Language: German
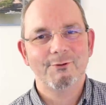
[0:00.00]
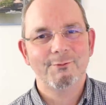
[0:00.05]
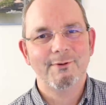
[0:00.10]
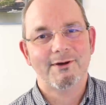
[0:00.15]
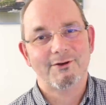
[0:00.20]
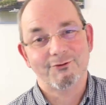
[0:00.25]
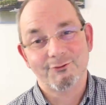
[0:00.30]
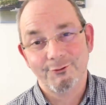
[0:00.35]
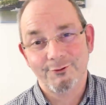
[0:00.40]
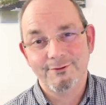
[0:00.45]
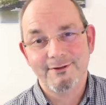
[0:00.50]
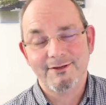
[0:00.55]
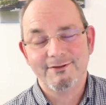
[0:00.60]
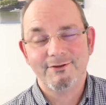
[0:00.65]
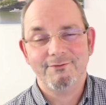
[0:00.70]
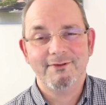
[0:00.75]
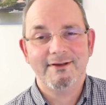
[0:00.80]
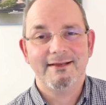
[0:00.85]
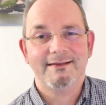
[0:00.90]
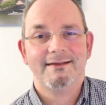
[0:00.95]
Mobile. Schön, dass
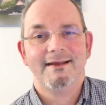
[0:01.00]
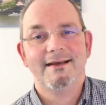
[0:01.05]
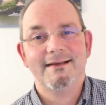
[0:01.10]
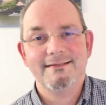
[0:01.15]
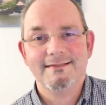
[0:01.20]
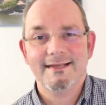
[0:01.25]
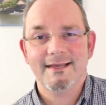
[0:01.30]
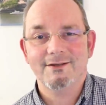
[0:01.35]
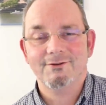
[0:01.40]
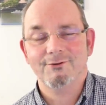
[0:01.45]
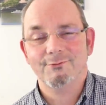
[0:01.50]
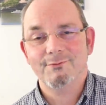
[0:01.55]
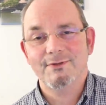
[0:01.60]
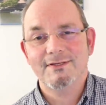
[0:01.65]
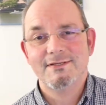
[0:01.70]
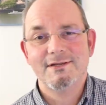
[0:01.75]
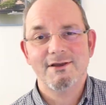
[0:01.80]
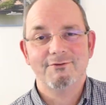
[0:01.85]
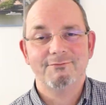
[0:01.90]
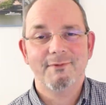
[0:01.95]
ihr wieder da seid und
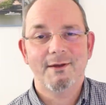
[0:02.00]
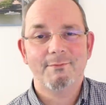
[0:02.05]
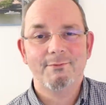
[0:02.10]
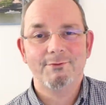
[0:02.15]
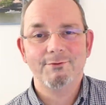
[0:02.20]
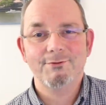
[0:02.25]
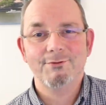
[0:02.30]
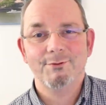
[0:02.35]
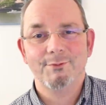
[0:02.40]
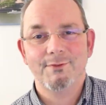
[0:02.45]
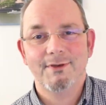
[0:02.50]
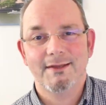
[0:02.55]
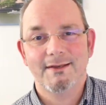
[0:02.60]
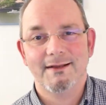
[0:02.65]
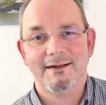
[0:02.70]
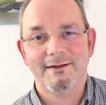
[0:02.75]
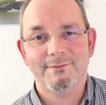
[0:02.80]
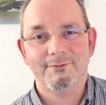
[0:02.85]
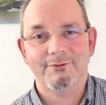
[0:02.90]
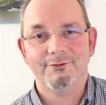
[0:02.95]
mich hier auf meinem
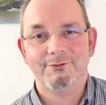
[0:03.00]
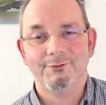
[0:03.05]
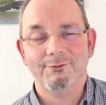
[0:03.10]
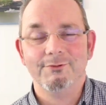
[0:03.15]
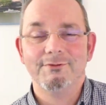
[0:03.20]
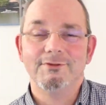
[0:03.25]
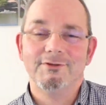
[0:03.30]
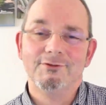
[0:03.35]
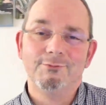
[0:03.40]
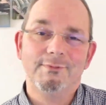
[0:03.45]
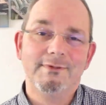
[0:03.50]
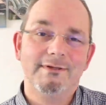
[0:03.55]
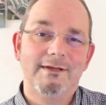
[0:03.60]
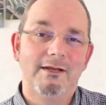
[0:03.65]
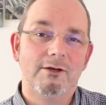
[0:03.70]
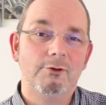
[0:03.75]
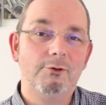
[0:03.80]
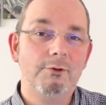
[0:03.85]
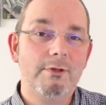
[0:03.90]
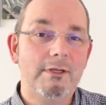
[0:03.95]
YouTube-Kanal besucht. Ich bin
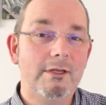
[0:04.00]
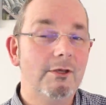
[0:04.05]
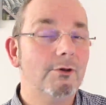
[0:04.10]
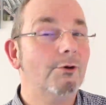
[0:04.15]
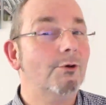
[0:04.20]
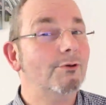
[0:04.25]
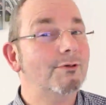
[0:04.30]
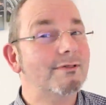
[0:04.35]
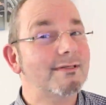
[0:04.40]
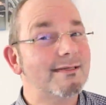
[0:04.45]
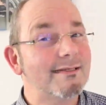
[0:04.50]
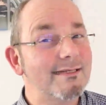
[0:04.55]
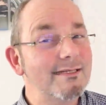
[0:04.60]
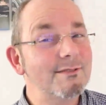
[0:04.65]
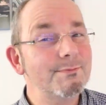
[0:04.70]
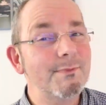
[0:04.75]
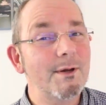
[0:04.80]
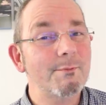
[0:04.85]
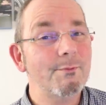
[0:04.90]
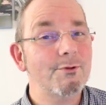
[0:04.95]
der Louis und
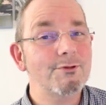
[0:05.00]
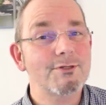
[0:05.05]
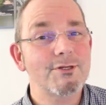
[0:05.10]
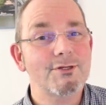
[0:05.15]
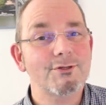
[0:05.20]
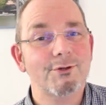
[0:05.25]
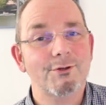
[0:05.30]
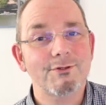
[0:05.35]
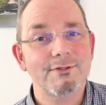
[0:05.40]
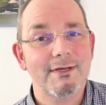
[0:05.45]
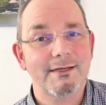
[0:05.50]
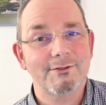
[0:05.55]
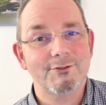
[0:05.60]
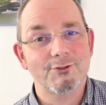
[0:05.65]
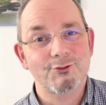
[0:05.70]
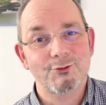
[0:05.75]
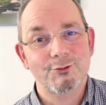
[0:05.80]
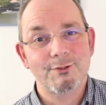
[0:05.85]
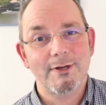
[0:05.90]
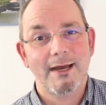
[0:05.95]
diesmal möchte ich euch
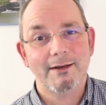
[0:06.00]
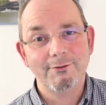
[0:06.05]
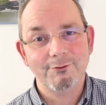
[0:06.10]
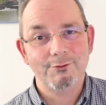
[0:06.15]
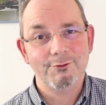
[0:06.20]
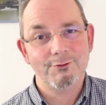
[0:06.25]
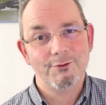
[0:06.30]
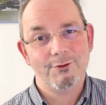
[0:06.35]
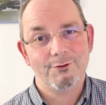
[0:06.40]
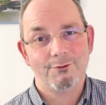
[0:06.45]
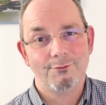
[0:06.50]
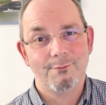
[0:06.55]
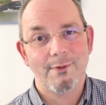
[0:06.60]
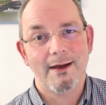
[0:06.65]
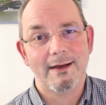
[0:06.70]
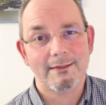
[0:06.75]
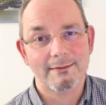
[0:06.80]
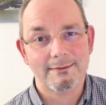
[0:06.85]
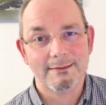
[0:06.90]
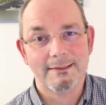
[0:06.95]
eine schöne Ankündigung
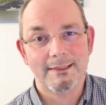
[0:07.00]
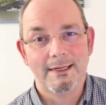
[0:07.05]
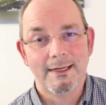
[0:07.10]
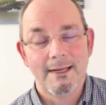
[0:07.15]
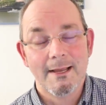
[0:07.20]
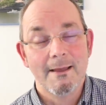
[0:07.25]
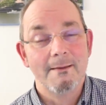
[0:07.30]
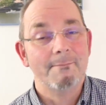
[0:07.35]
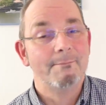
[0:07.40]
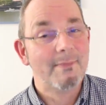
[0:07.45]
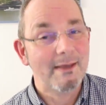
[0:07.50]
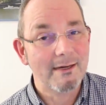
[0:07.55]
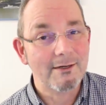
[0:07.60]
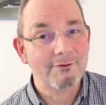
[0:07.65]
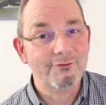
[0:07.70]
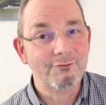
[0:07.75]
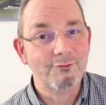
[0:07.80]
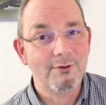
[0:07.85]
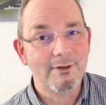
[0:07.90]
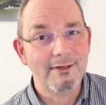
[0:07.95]
machen. Mehr
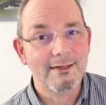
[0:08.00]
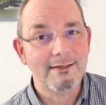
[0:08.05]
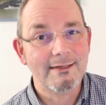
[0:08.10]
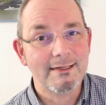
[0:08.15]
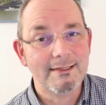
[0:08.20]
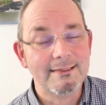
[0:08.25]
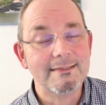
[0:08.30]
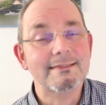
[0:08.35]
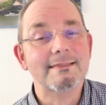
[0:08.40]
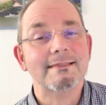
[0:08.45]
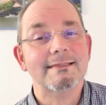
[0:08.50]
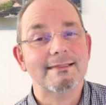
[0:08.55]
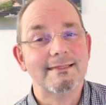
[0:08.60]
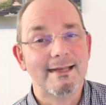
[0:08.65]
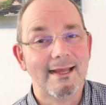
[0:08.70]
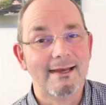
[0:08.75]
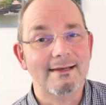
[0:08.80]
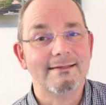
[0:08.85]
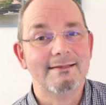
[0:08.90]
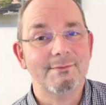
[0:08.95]
dazu allerdings
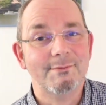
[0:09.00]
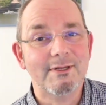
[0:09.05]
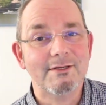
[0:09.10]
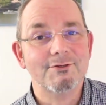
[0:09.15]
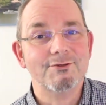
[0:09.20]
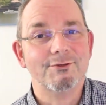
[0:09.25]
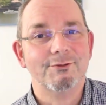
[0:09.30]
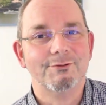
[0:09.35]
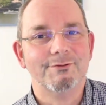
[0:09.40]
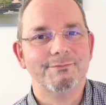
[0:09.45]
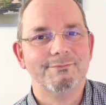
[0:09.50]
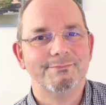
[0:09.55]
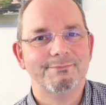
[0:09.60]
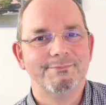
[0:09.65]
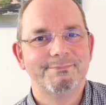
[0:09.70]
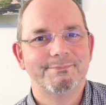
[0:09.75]
nach dem Intro.